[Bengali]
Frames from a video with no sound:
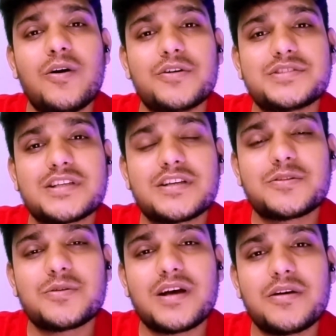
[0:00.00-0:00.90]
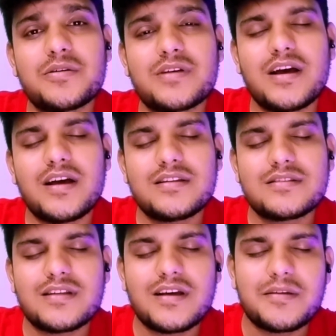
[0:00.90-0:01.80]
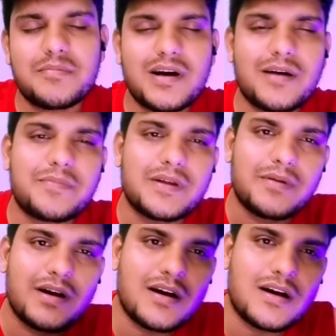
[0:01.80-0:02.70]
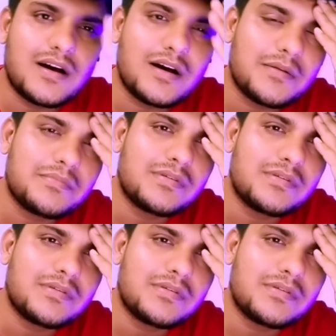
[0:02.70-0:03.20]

অশিক্ষিত নায়ক হ্যান ত্যান বাপ রে বাপ